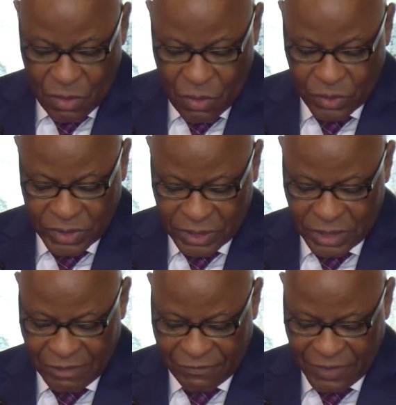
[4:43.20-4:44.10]
Au
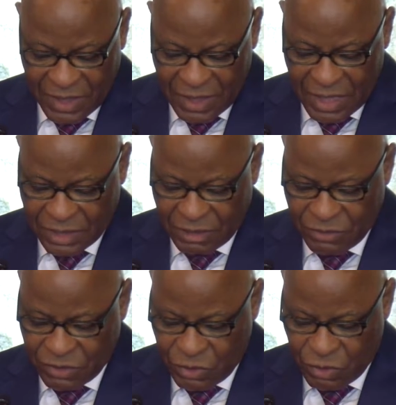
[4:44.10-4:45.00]
titre des faits et
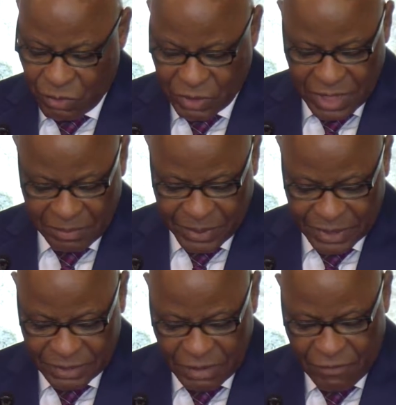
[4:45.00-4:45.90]
activités du monde de la
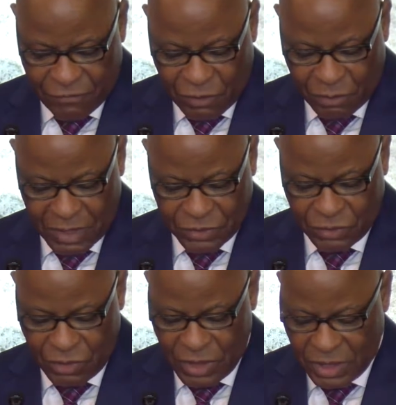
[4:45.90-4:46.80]
presse,
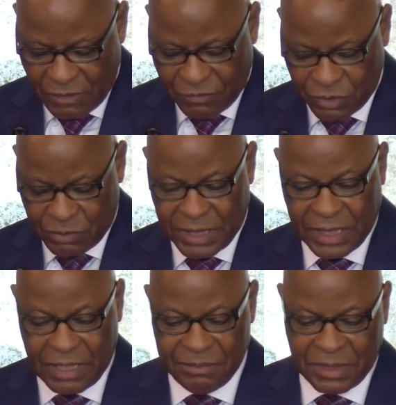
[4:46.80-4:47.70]
formation et renforcement
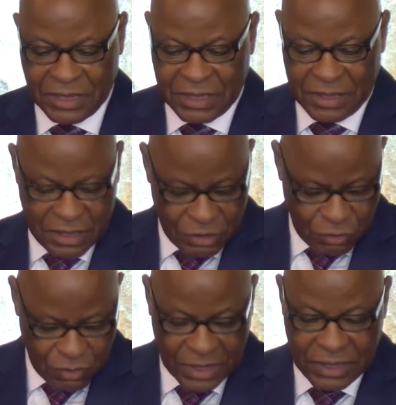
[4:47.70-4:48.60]
des capacités des
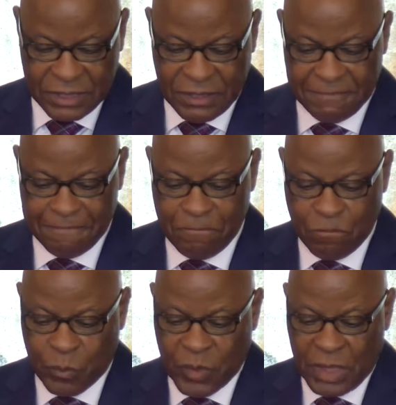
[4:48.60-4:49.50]
journalistes,
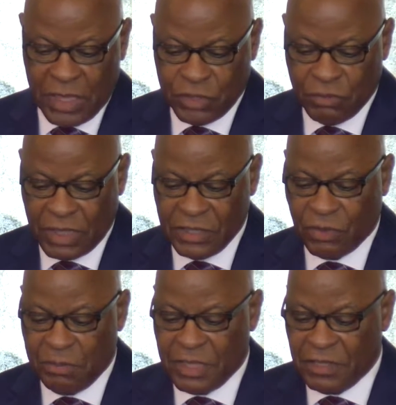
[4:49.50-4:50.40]
les journalistes
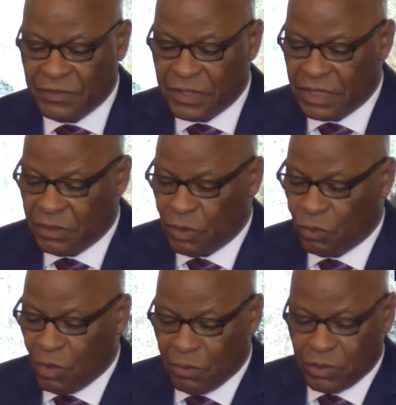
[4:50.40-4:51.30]
ont bénéficié de
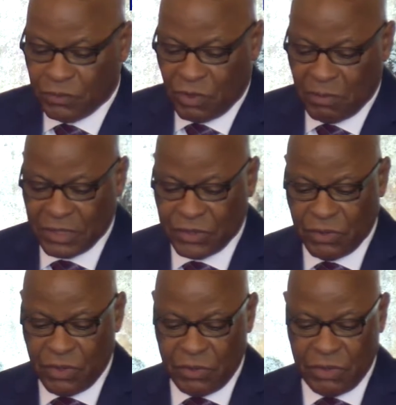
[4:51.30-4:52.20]
nombreuses
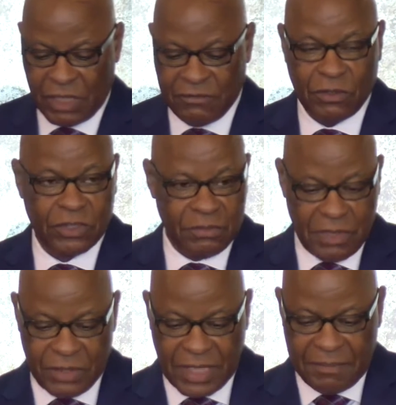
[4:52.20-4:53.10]
formations et de
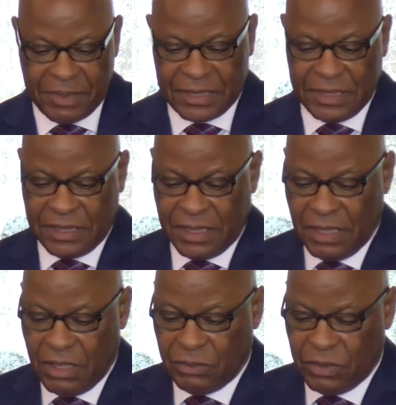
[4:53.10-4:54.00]
renforcement des capacités
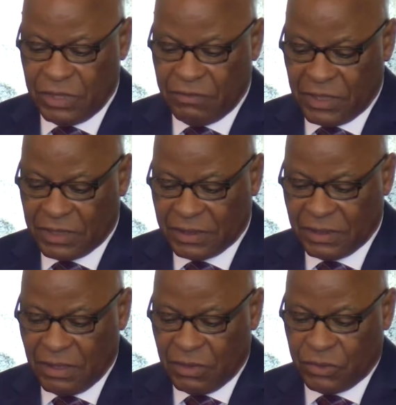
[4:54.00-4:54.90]
de
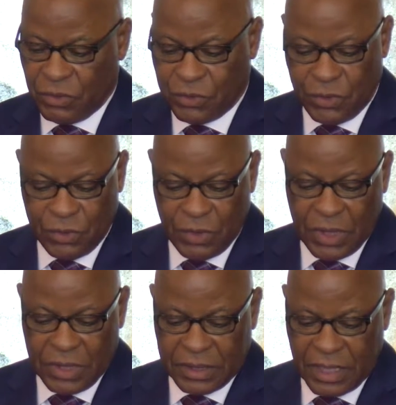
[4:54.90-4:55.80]
diverses structures,
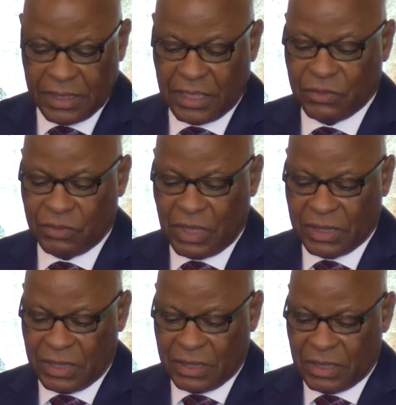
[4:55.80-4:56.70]
tant
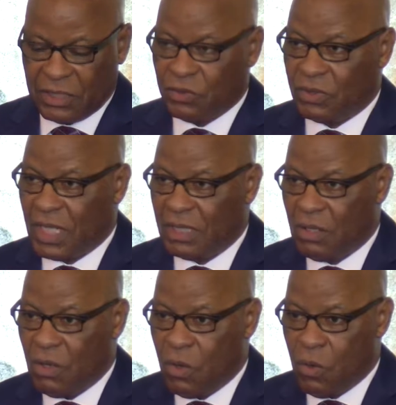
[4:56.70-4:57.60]
nationales qu'internationales,
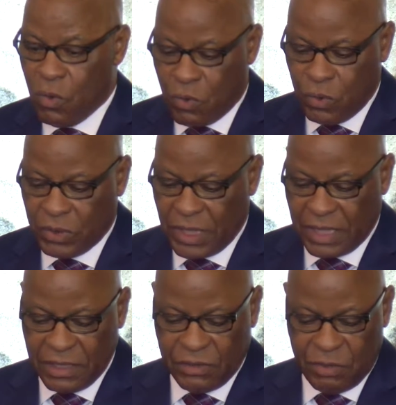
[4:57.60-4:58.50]
au cours de
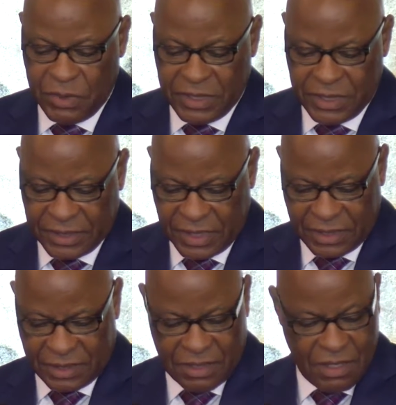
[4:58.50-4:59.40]
l'année
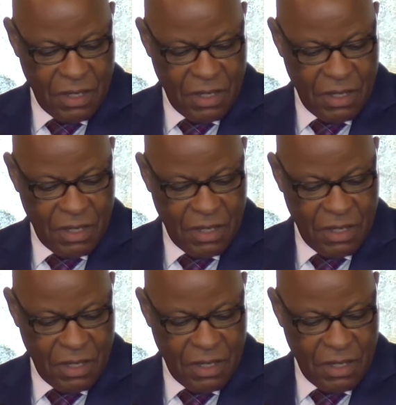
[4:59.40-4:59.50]
2017.